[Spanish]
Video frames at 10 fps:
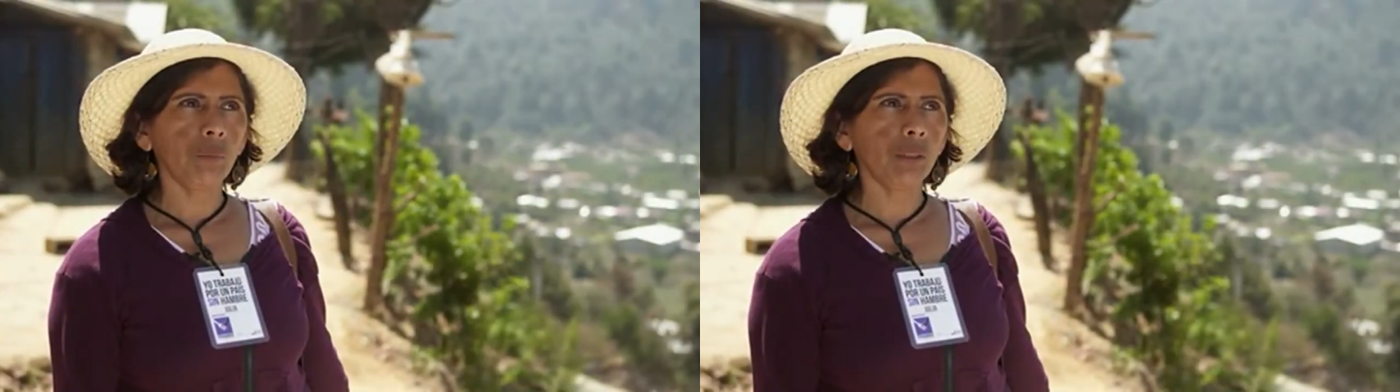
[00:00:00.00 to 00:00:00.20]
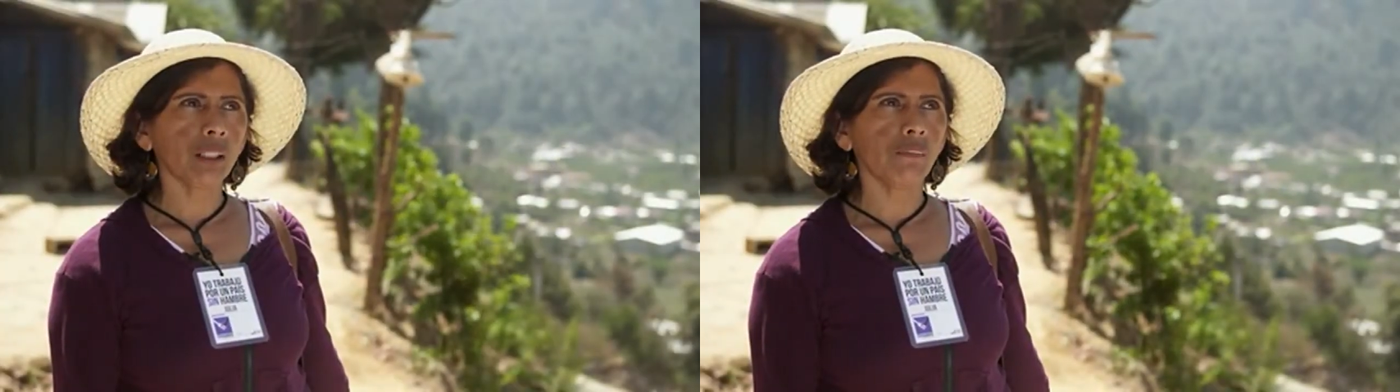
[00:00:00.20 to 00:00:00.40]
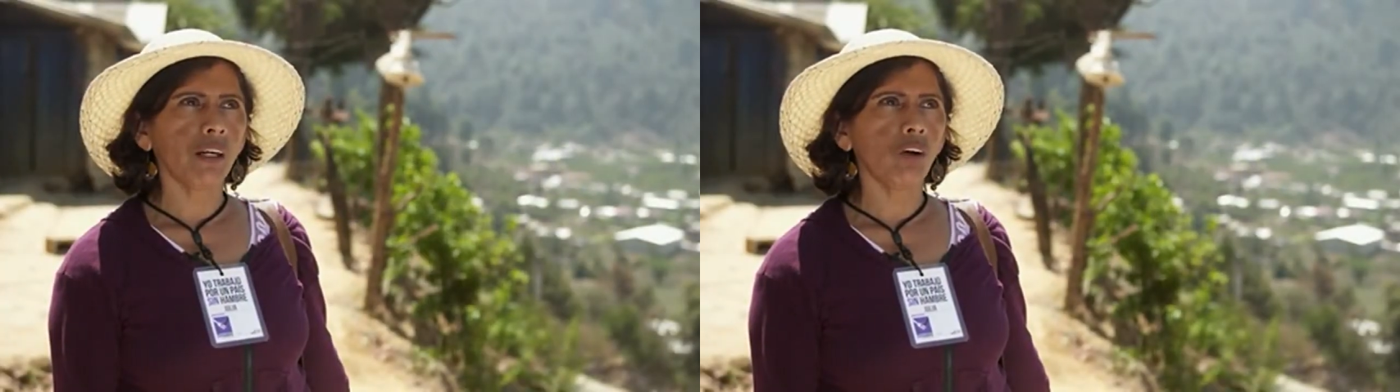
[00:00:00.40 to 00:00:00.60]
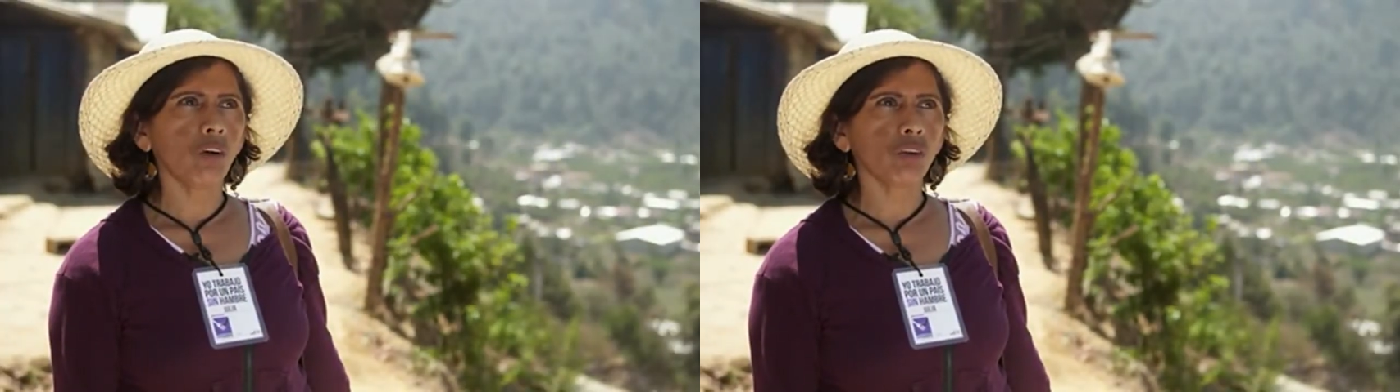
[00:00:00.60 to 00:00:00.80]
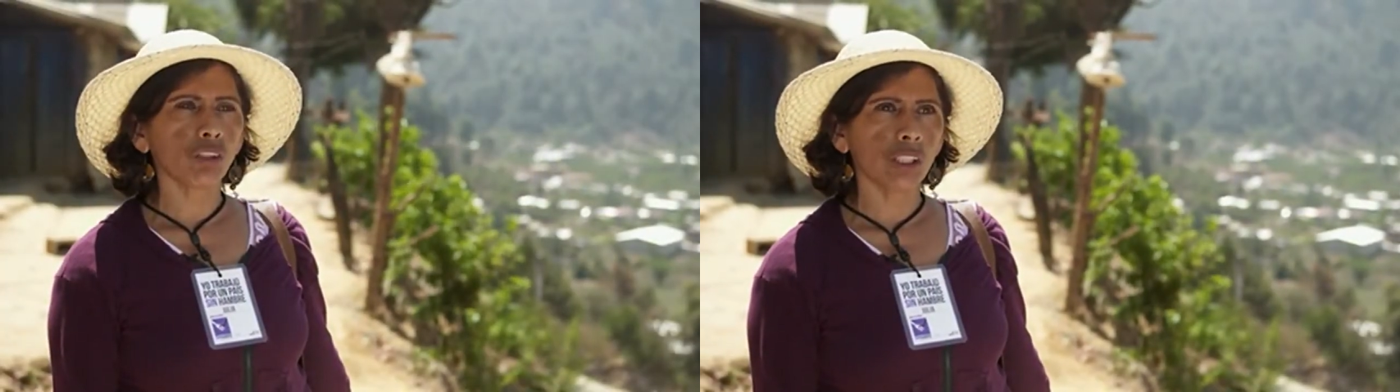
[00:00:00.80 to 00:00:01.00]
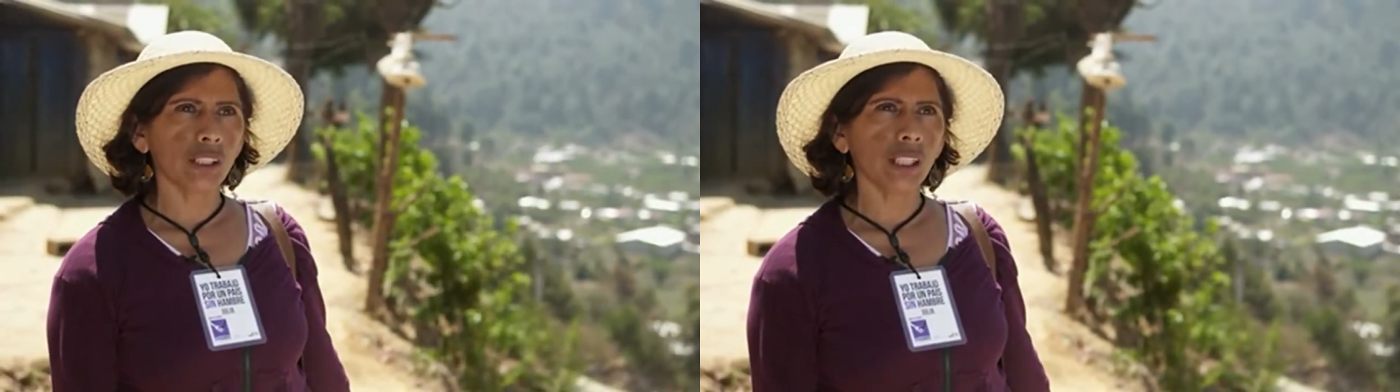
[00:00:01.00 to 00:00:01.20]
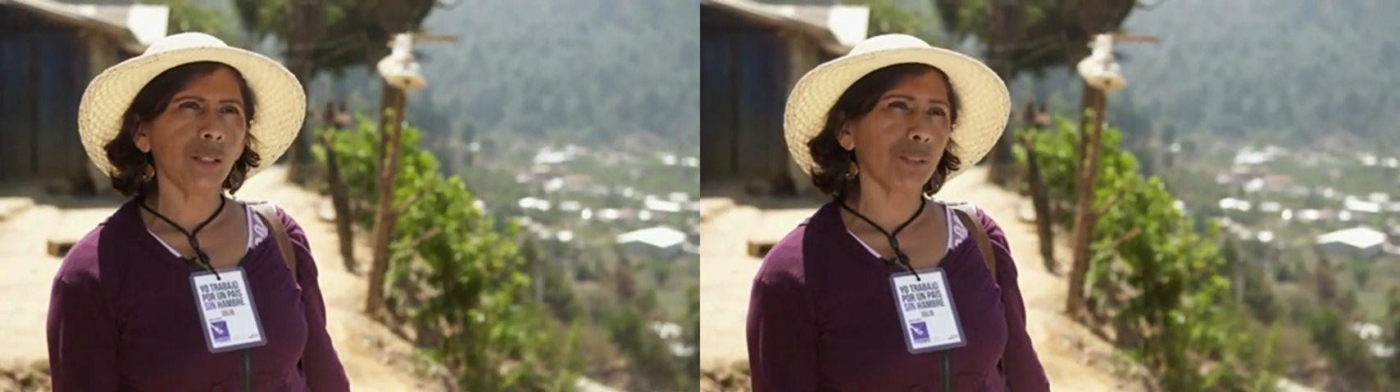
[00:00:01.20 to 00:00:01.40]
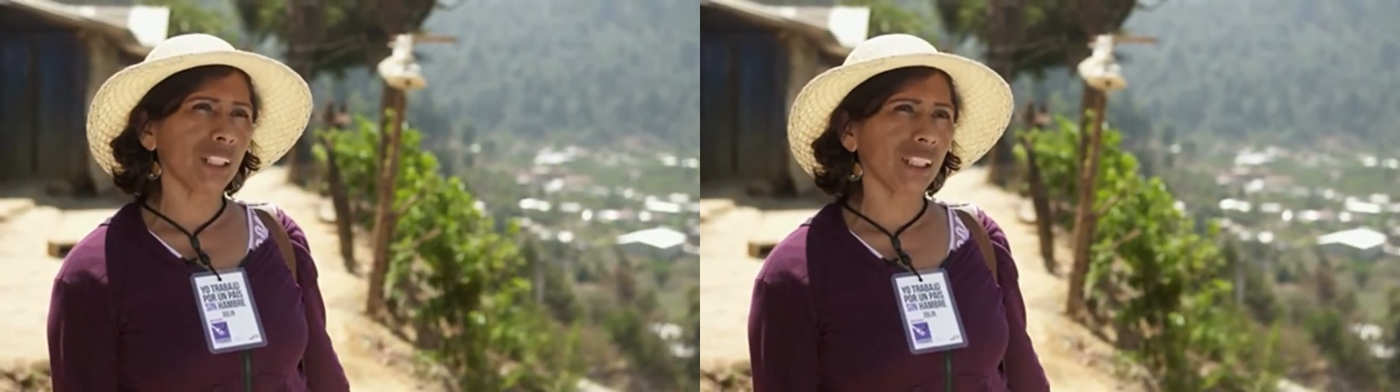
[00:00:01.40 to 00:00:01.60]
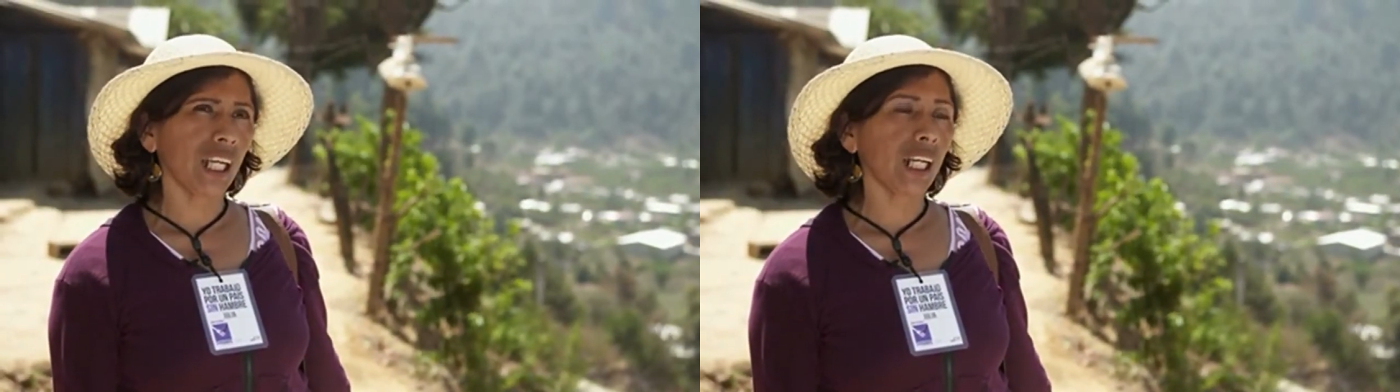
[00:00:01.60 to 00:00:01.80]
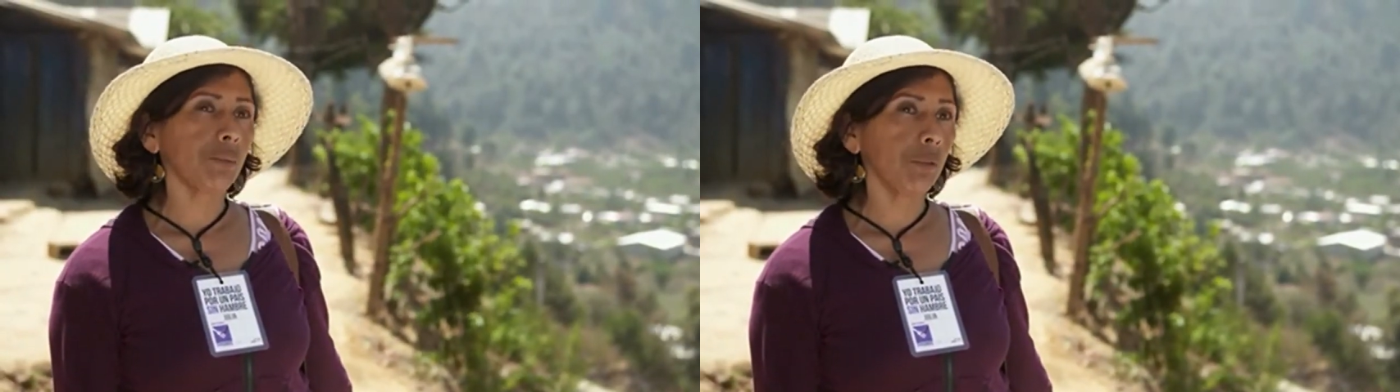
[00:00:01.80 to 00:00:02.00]
mi trabajo consiste en
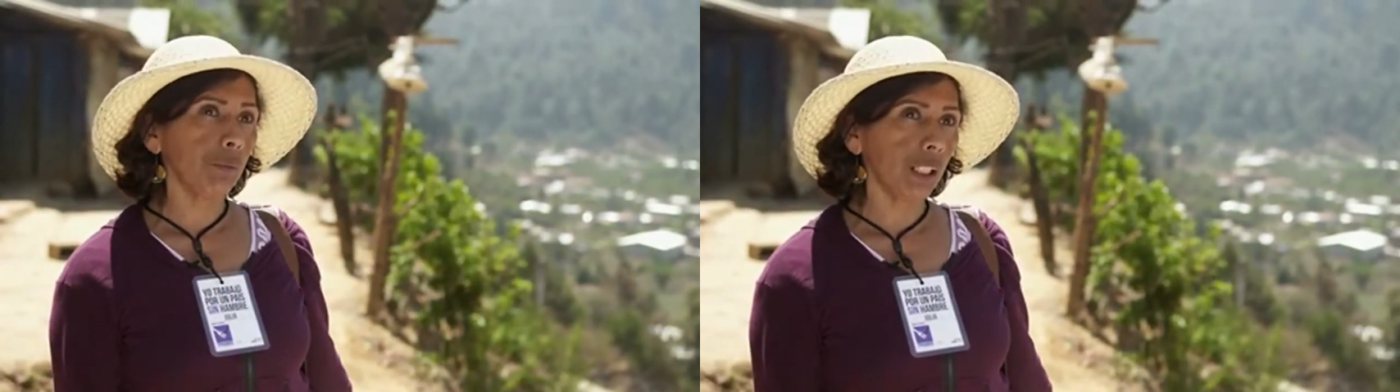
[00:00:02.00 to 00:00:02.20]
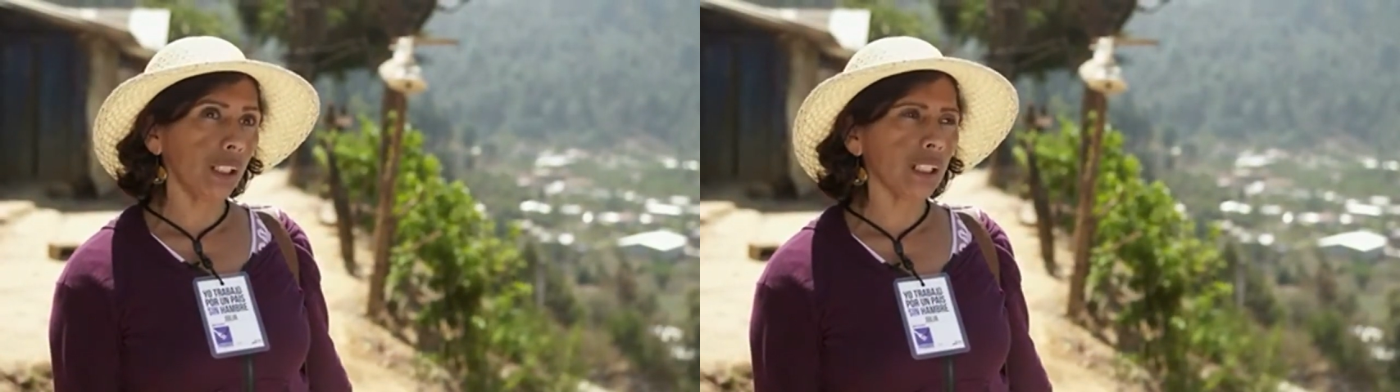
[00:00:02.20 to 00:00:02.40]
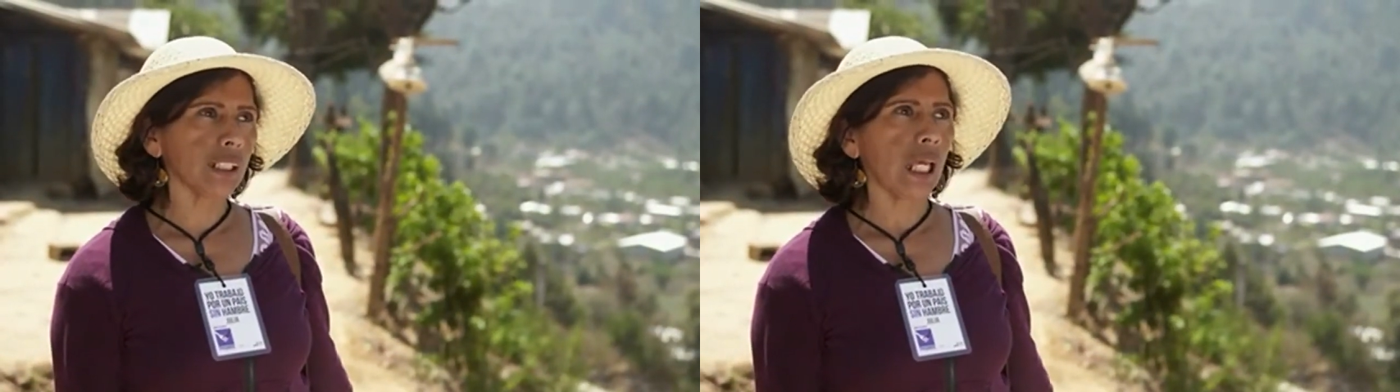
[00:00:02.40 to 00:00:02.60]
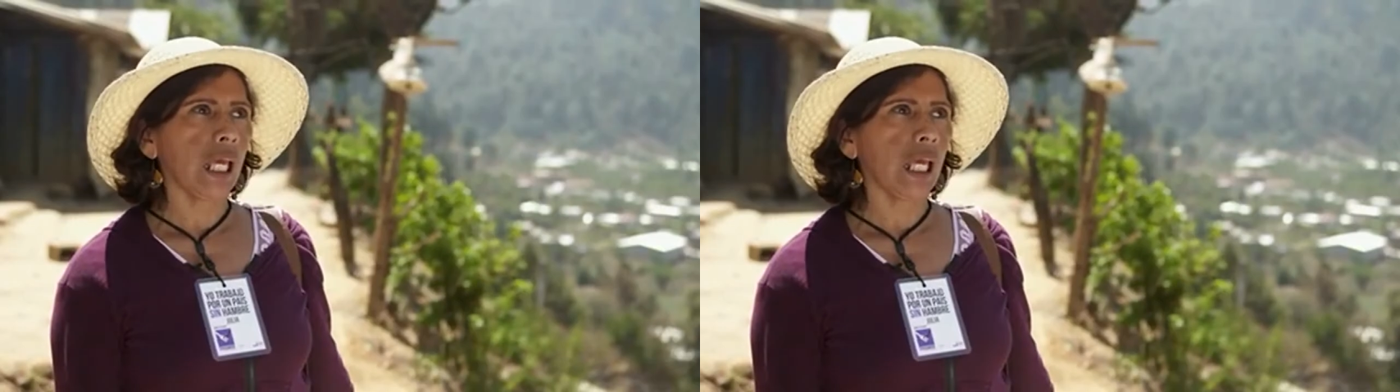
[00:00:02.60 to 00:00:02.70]
visitar las viviendas,